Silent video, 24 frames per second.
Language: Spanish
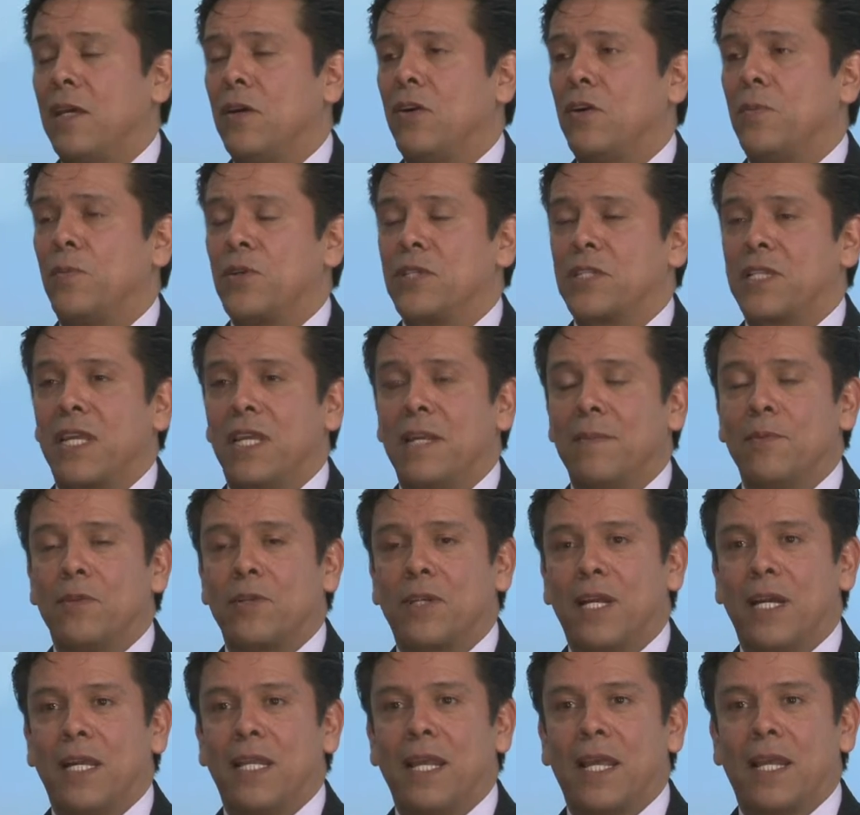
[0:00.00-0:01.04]
de hoy pues queremos
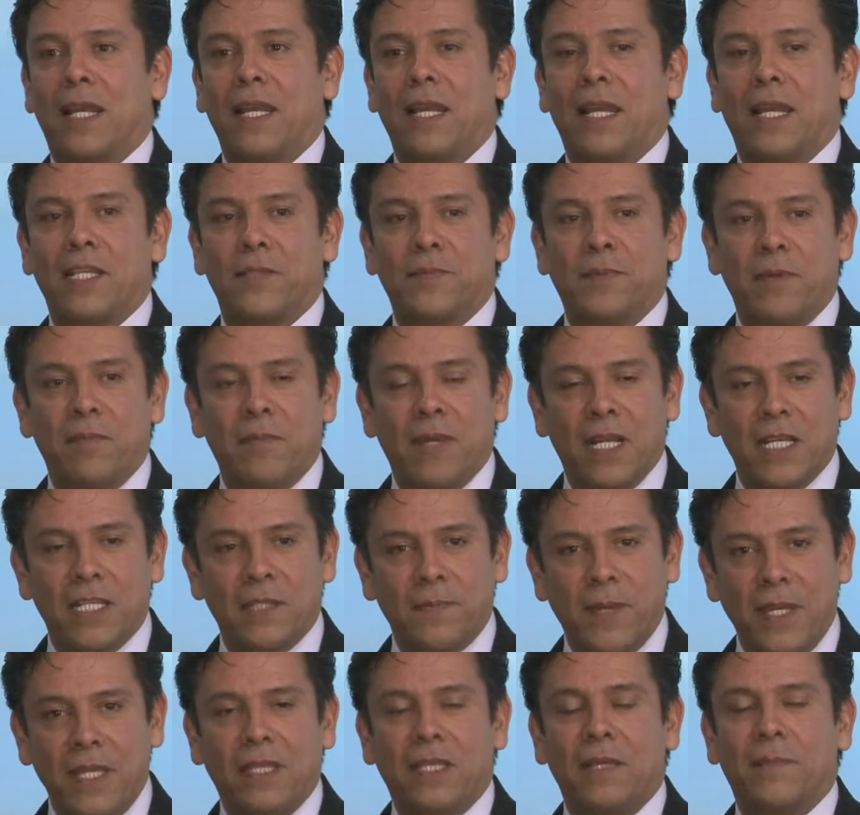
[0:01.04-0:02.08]
regalarle a las
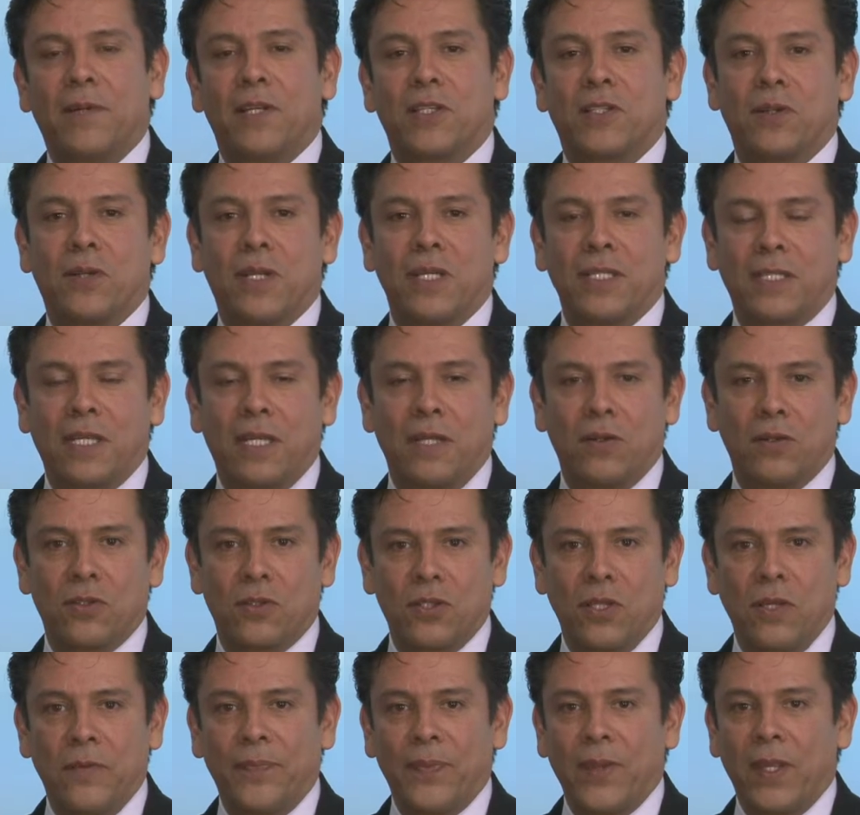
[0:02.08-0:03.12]
primeras 20 personas que
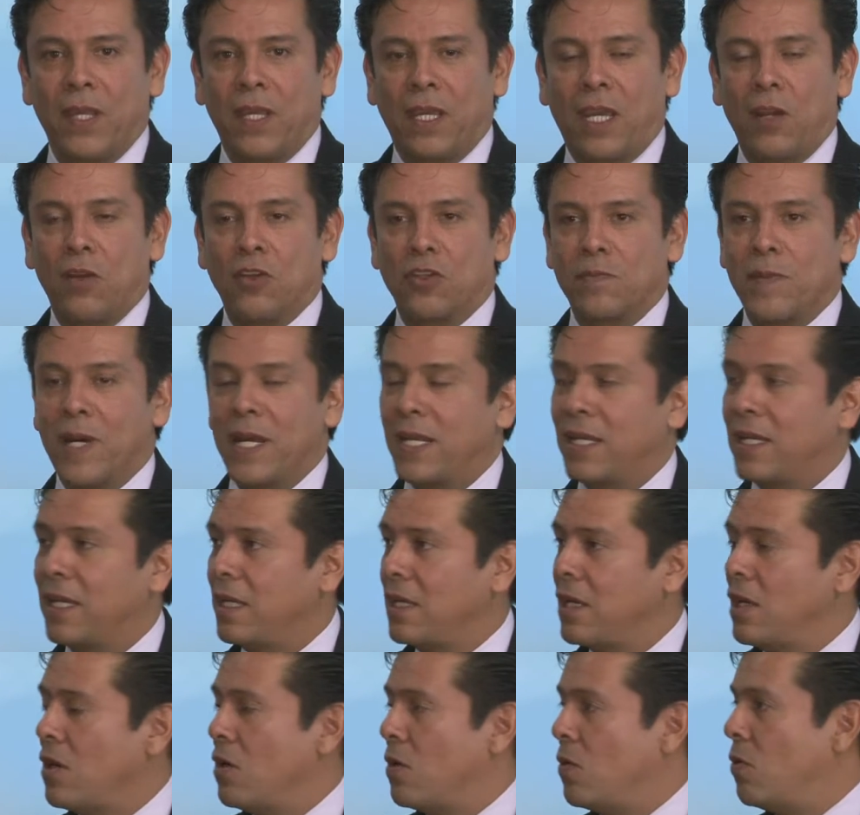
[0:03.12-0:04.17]
nos, que nos
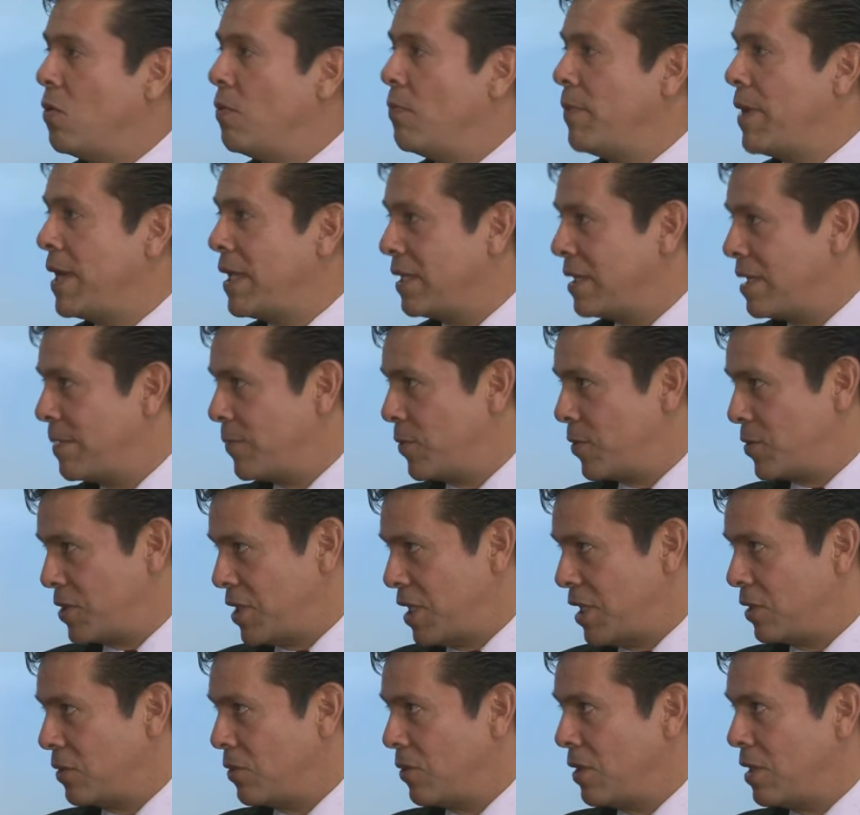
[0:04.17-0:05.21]
marquen un
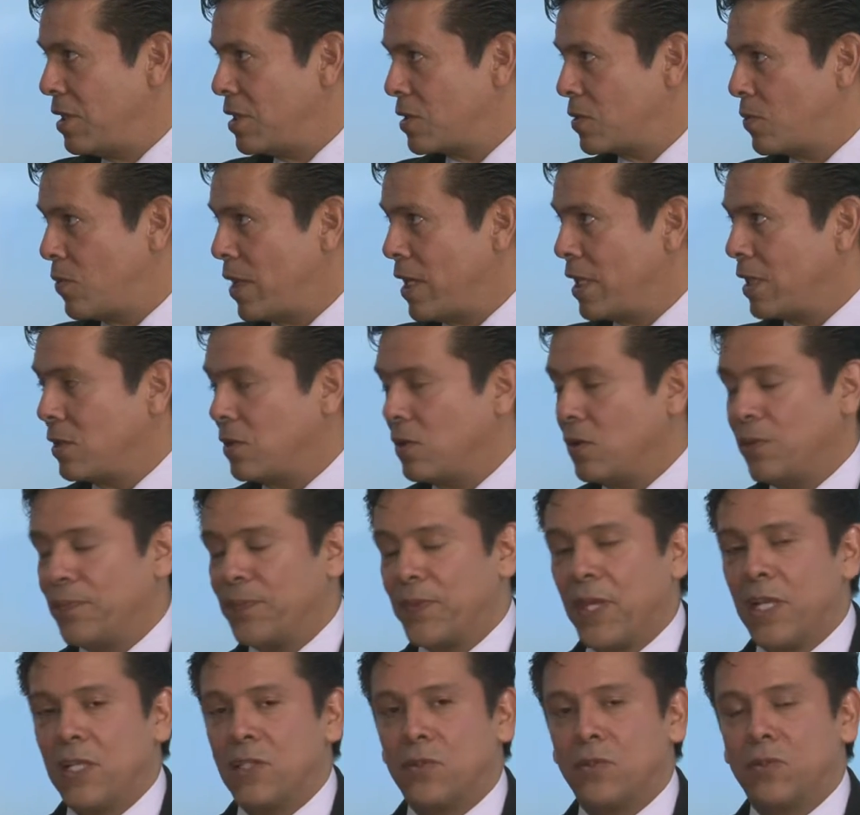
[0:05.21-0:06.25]
20% de descuento
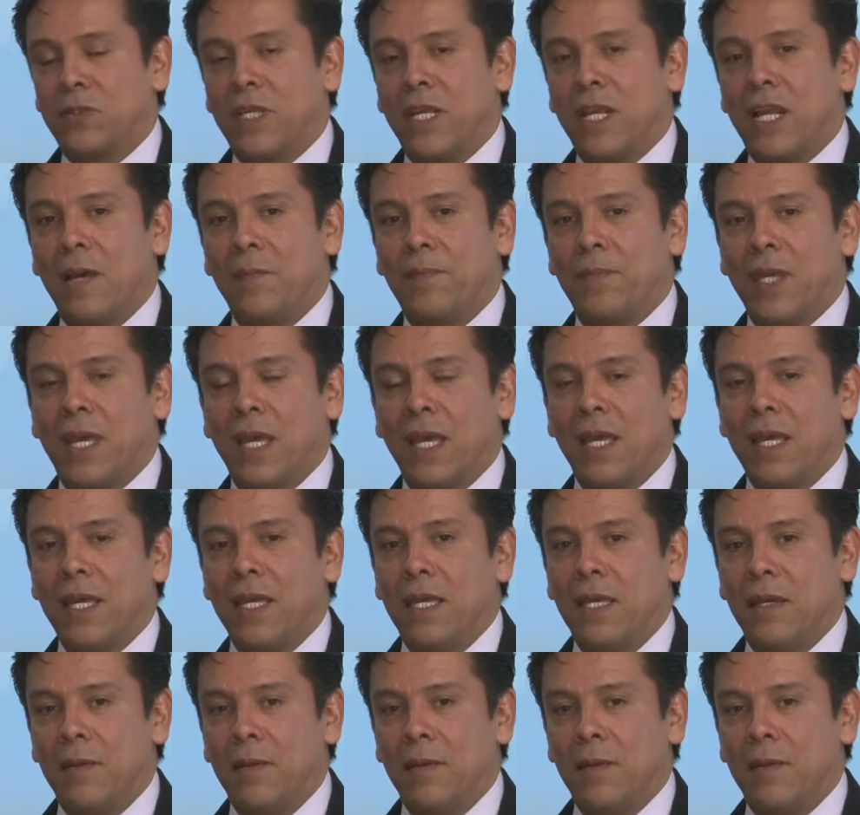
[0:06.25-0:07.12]
en su terapia.